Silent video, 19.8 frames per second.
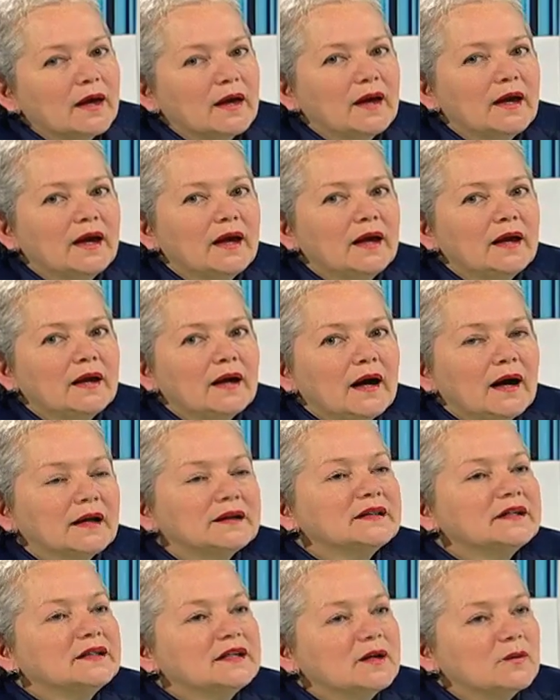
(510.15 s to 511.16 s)
Eh,
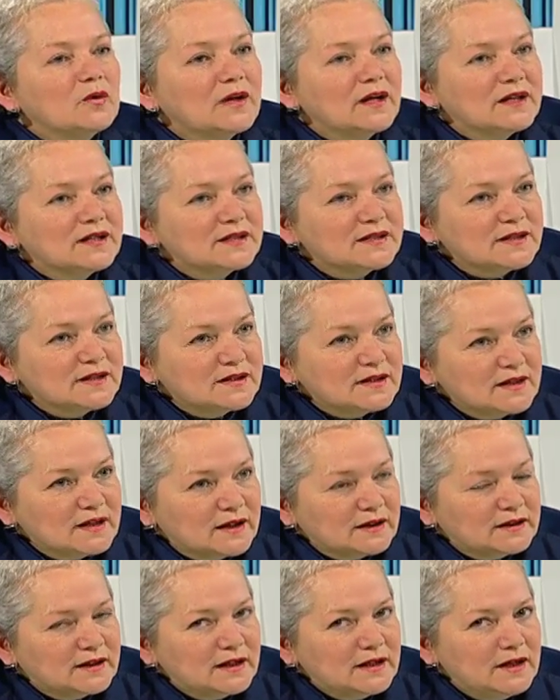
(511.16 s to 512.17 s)
atendemos la
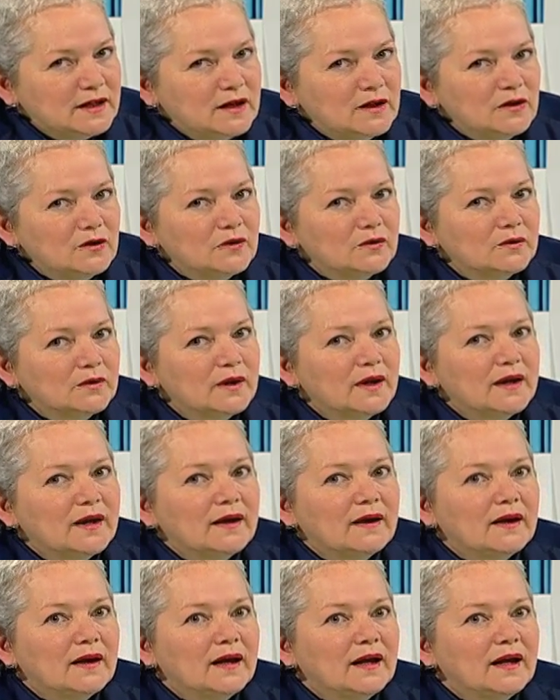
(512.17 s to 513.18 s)
necesidad del niño,
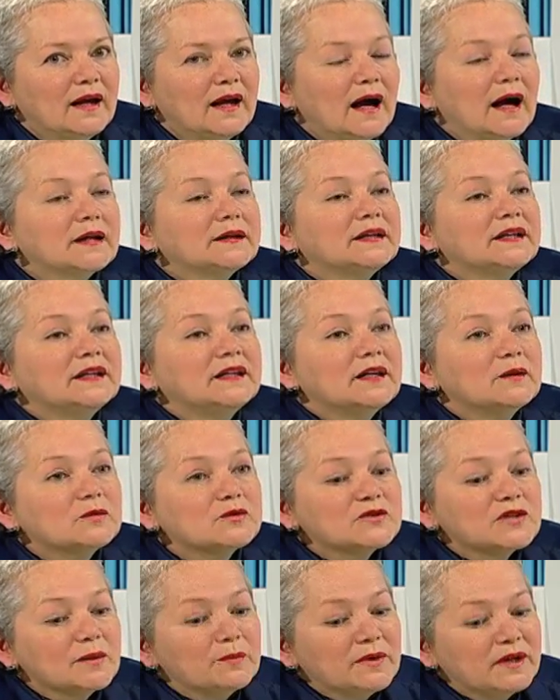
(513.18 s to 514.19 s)
eh,
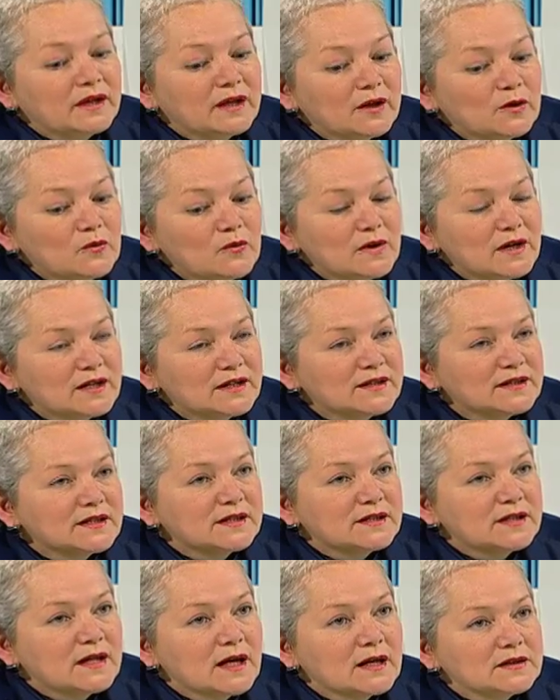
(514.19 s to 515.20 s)
atendemos también algunas
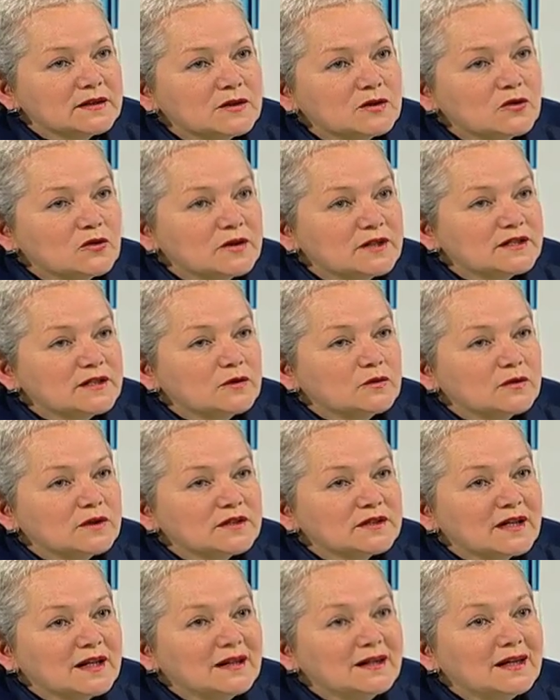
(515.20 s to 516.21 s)
necesidades y
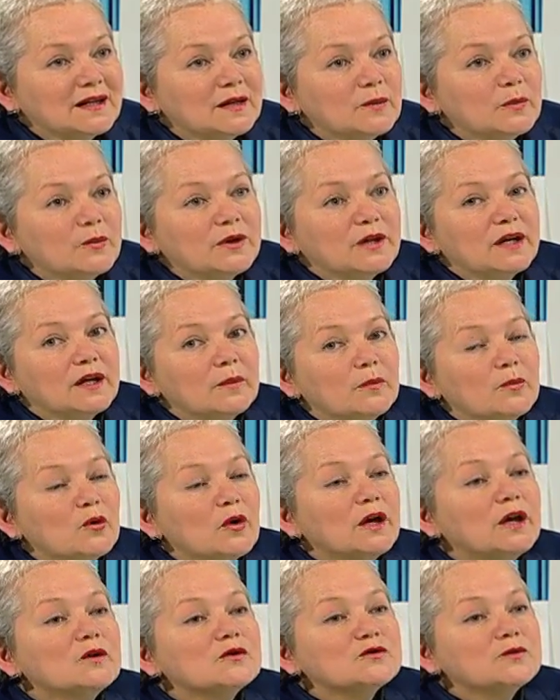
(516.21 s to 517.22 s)
solicitudes que tiene, por ejemplo,
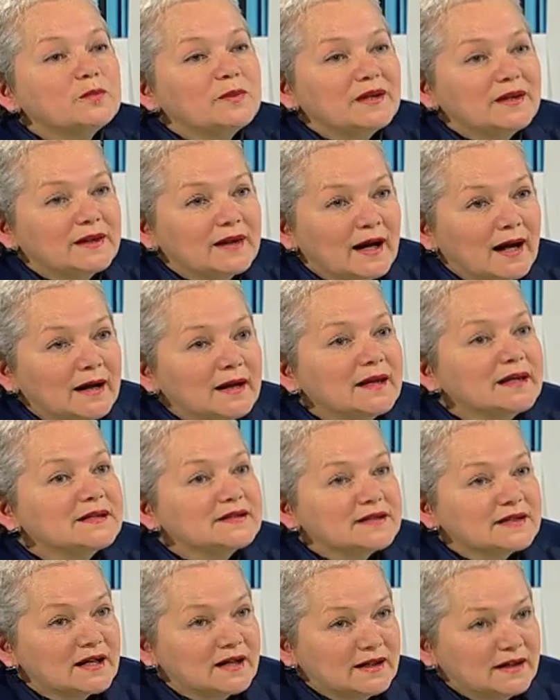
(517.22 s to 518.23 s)
el hospital en
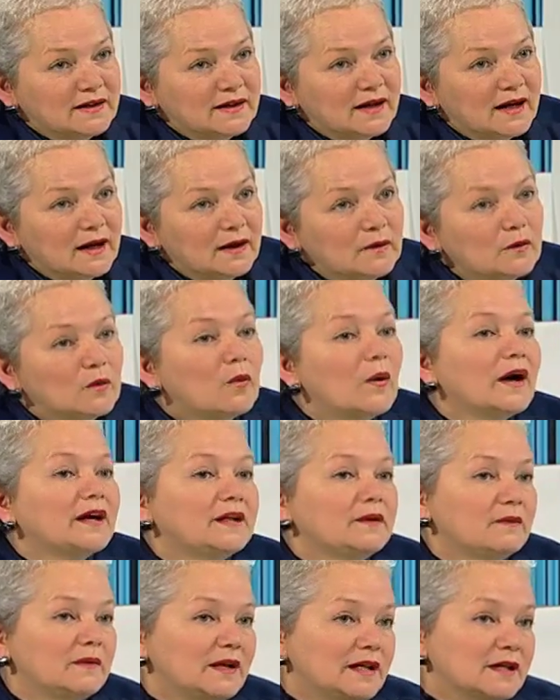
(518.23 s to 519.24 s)
sanidad o a
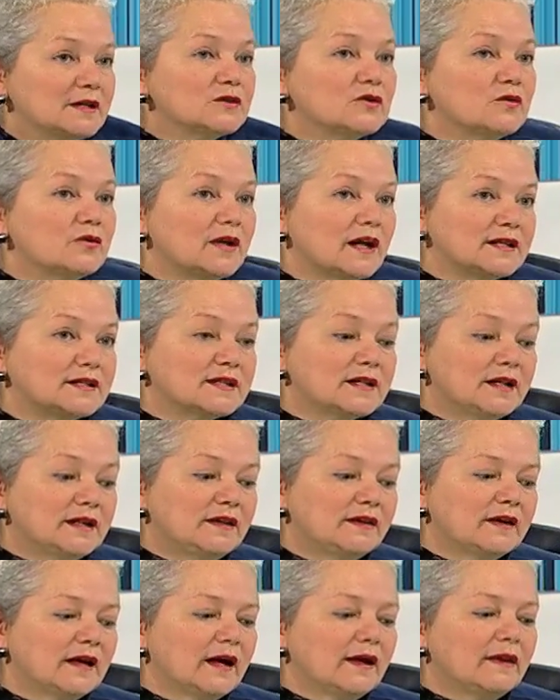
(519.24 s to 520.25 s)
nivel nacional
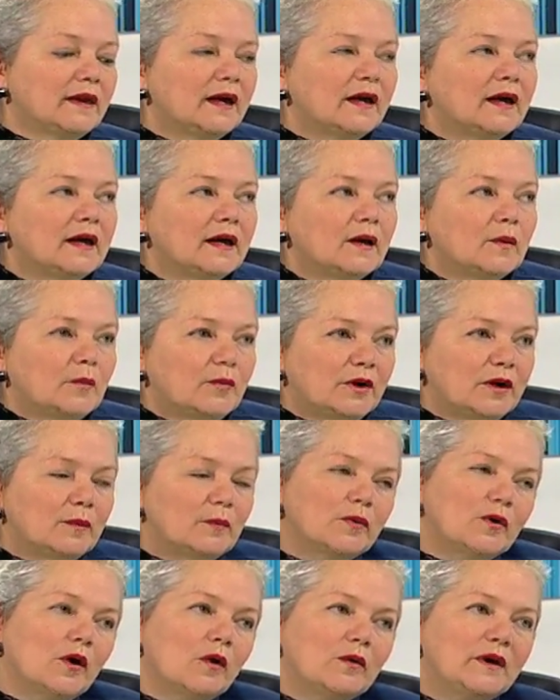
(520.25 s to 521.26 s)
sanidad. Por
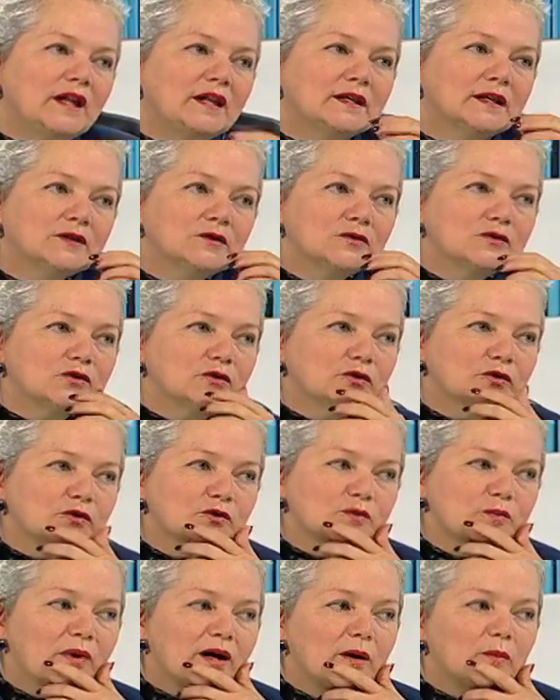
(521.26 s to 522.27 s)
ejemplo, ahorita
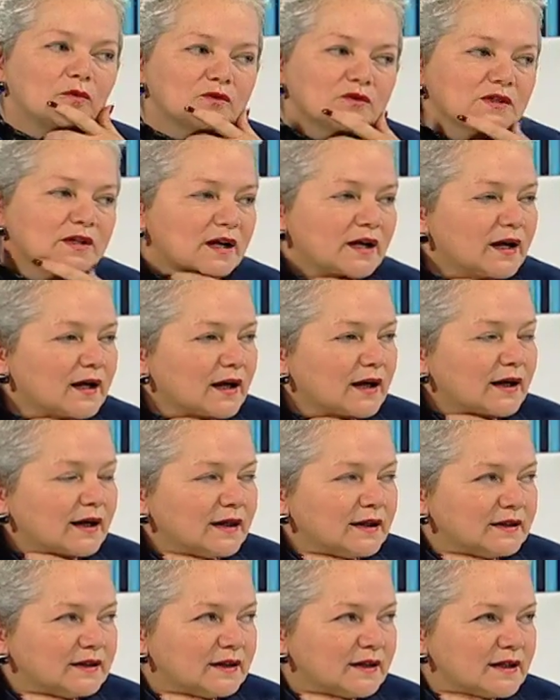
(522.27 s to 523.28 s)
nosotros vamos a,
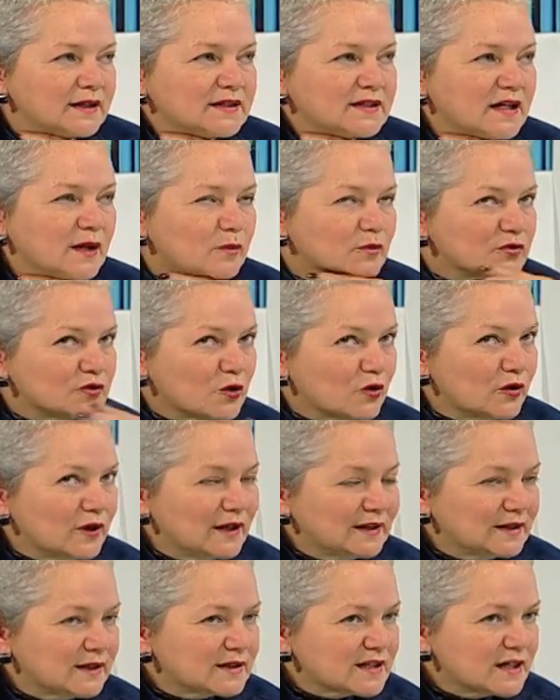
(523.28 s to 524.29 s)
eh, estamos con
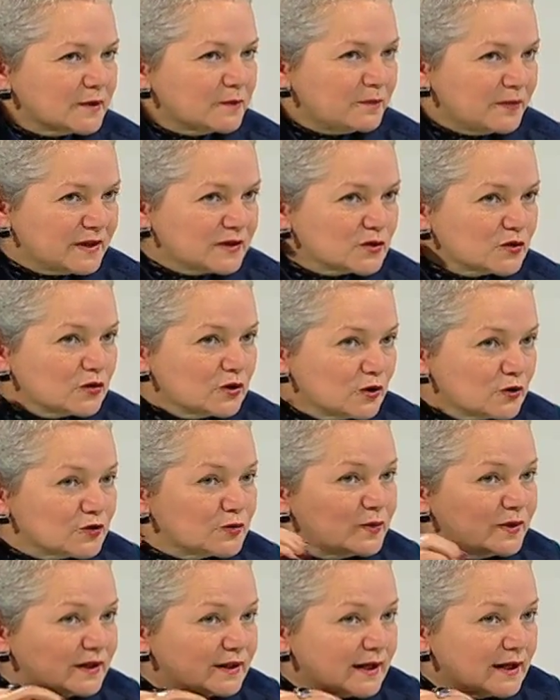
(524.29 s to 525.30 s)
el tercer piso del
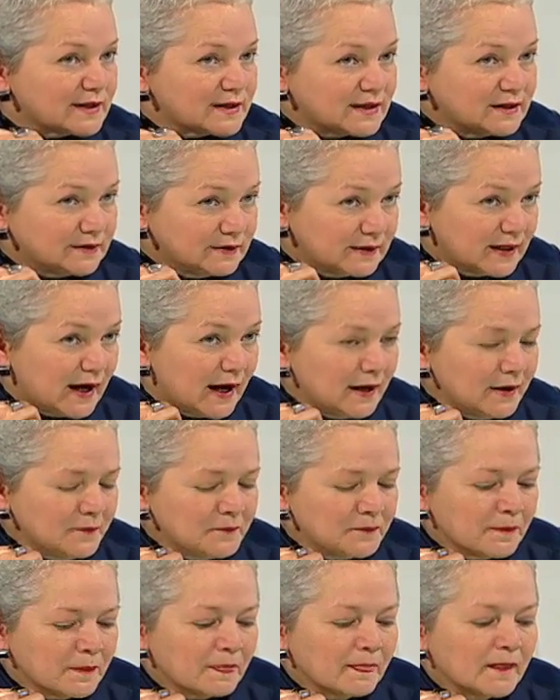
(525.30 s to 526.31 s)
hospital central,
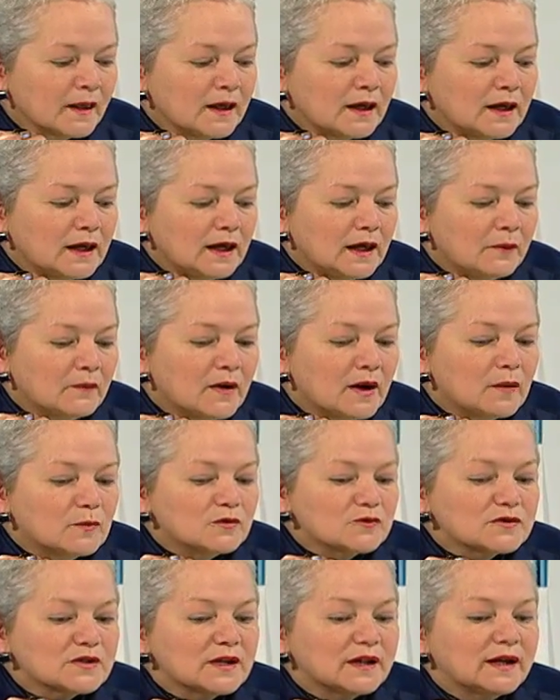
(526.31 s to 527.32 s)
y
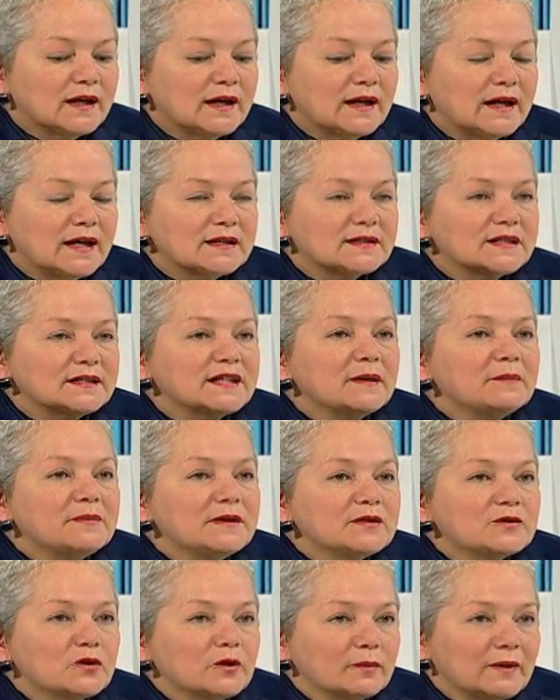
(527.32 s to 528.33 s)
vamos, eh, este es el
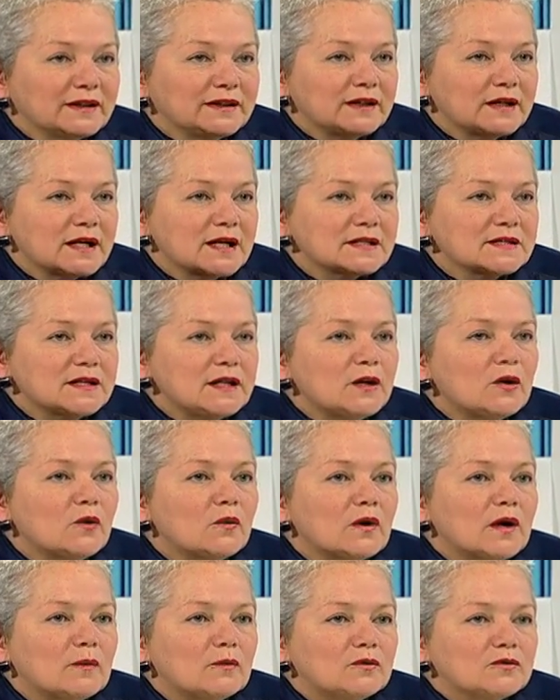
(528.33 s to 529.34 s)
piso de maternas y lo
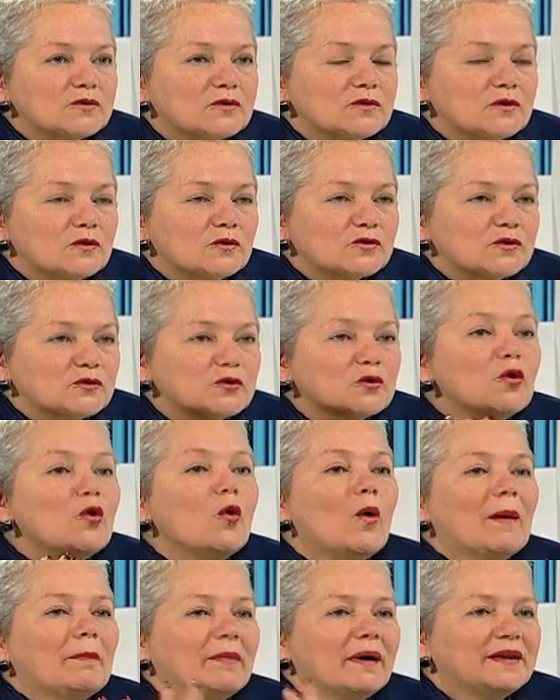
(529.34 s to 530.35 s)
vamos, nosotros
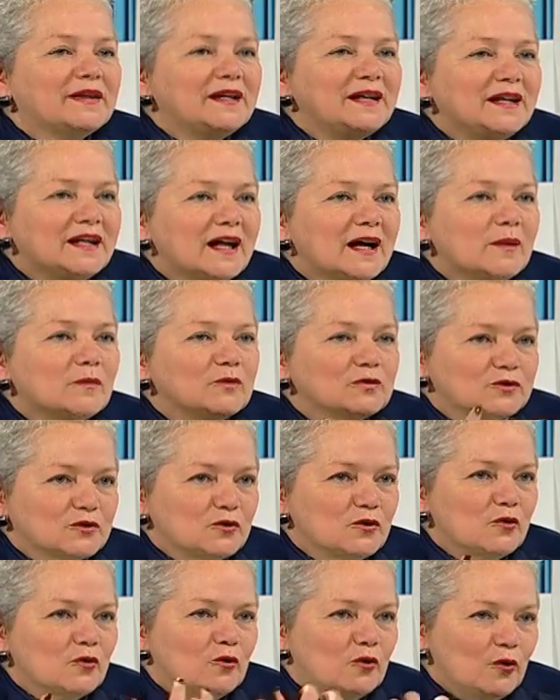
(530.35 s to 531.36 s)
lo apadrinamos,
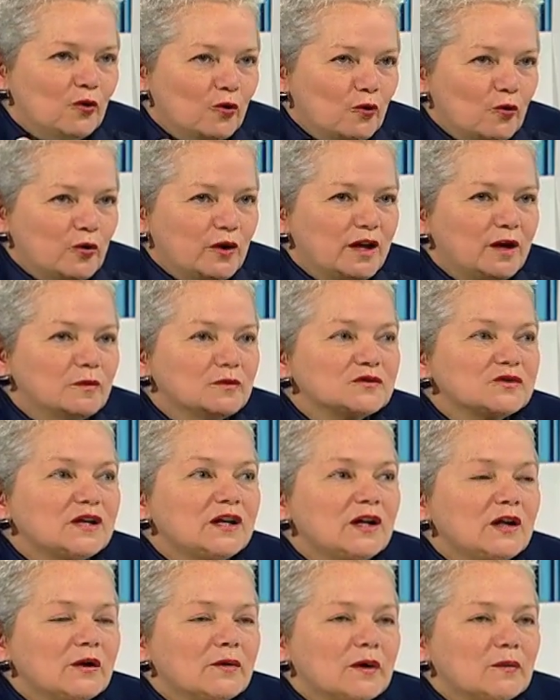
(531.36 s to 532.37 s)
lo, lo cogimos y
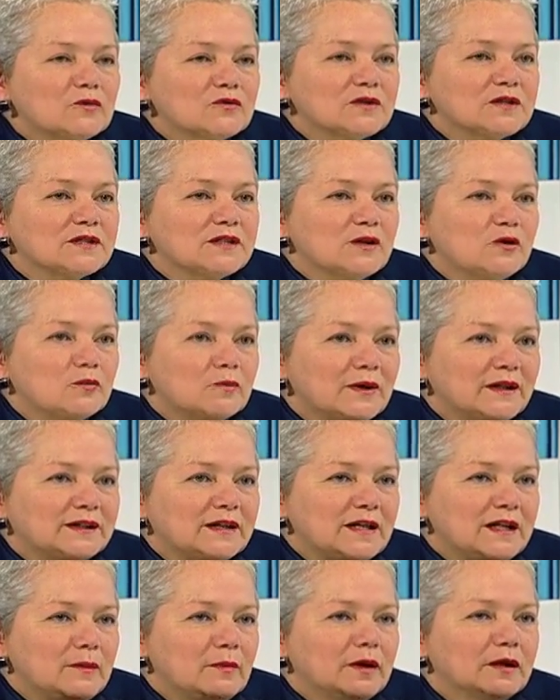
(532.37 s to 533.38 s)
le vamos a hacer un
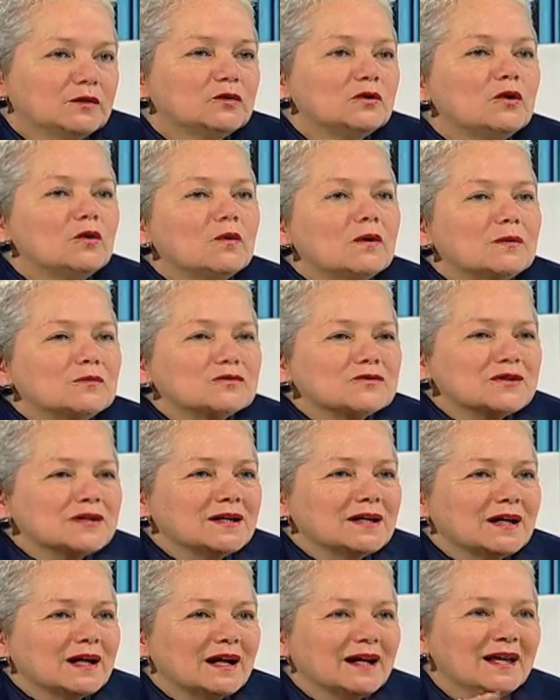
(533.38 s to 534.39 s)
mantenimiento y lo vamos a
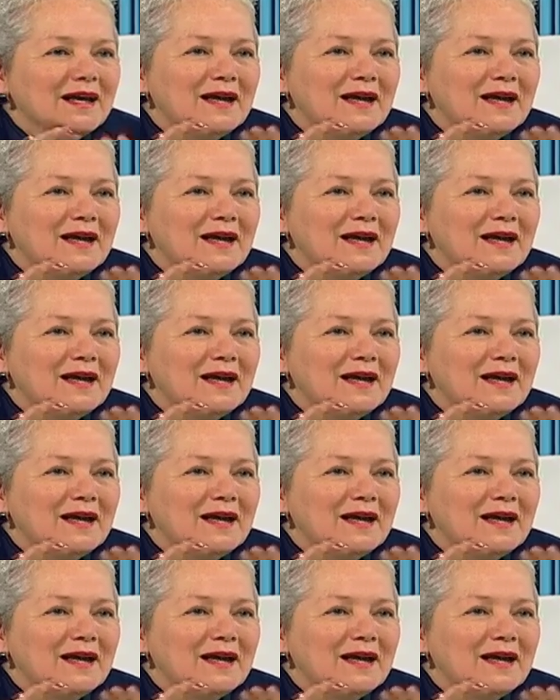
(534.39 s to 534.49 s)
dejar